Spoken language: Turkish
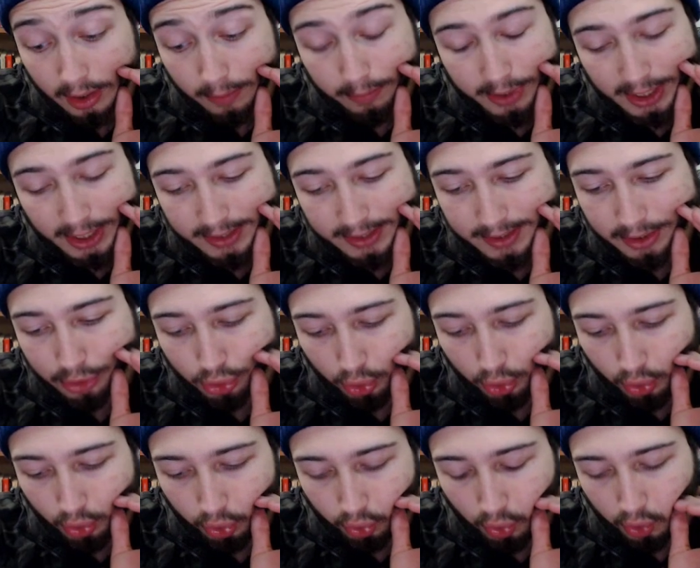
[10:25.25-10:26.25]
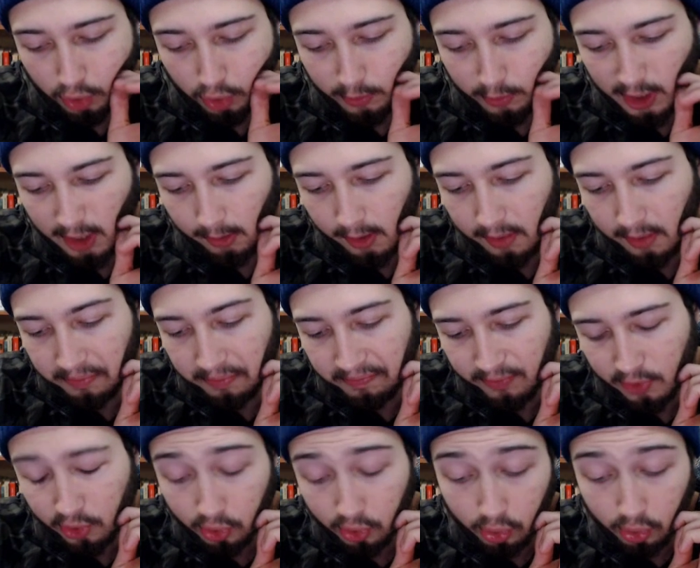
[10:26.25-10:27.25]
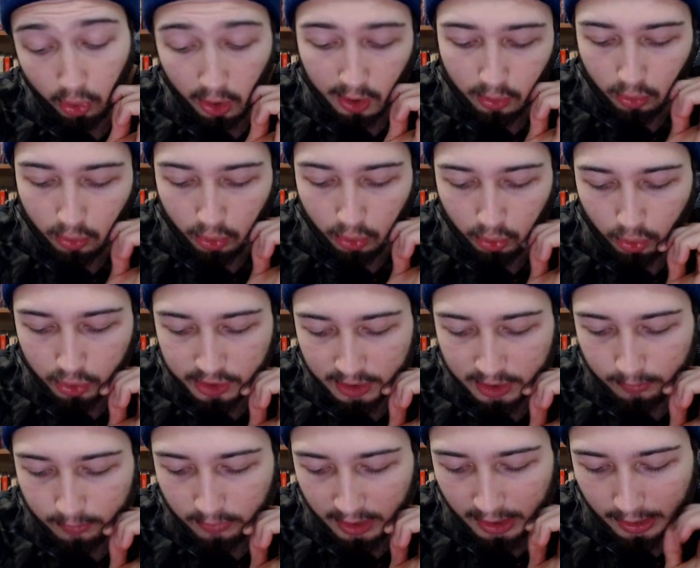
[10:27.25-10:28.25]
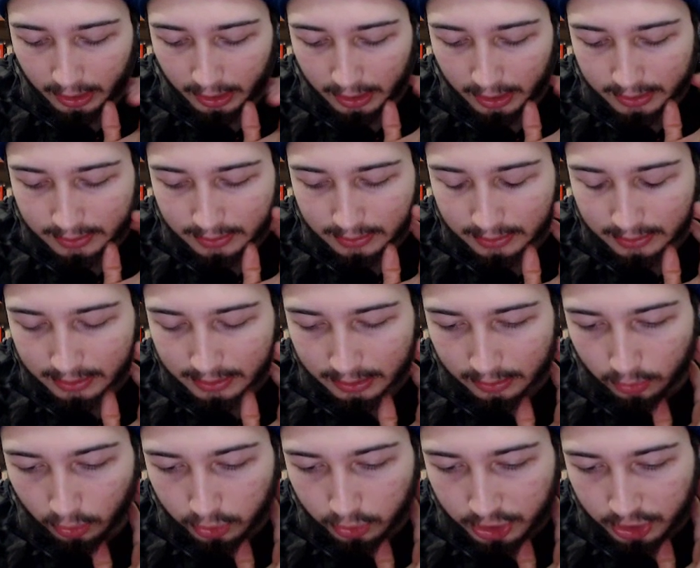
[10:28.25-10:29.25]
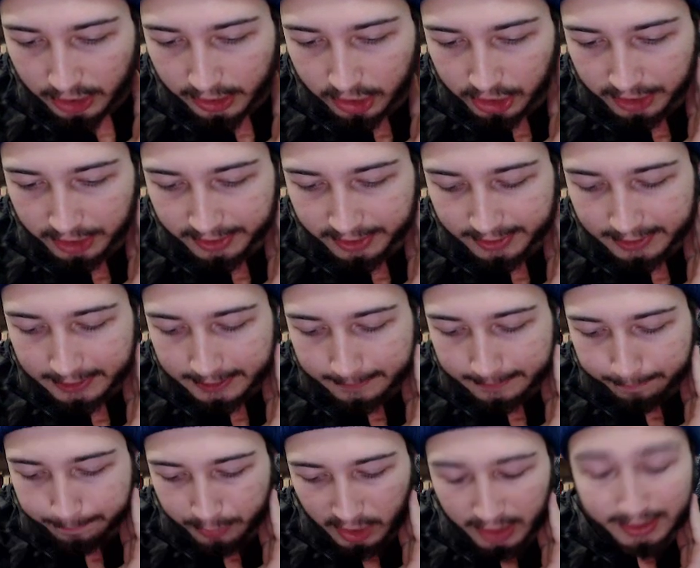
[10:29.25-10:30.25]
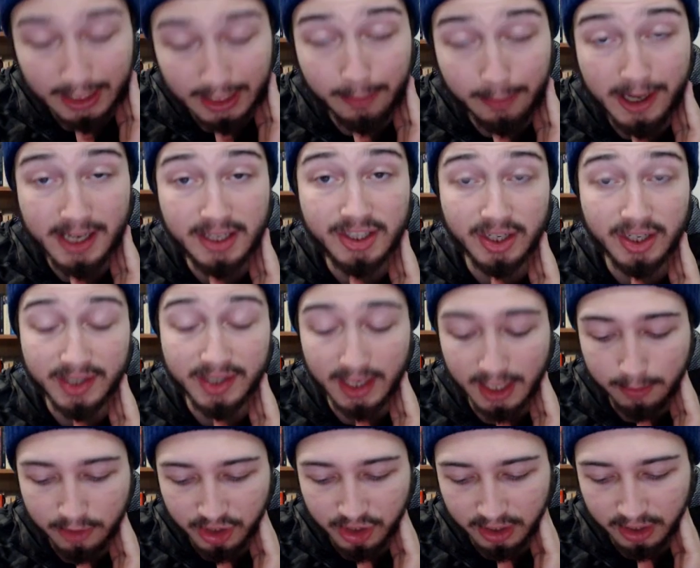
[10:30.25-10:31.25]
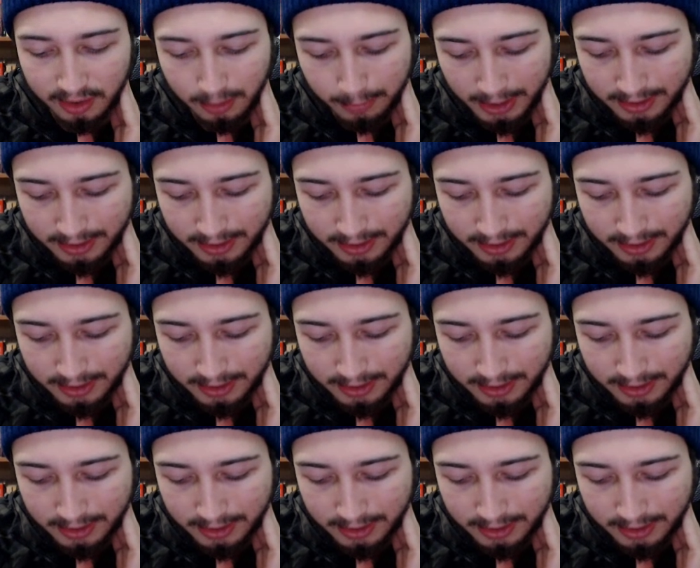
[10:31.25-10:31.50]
Prensesi çok kötü koydum galiba. Sola doğru koysaydım daha az sıkıntı çekecektik. Hatta belki çasar yemeyecektik.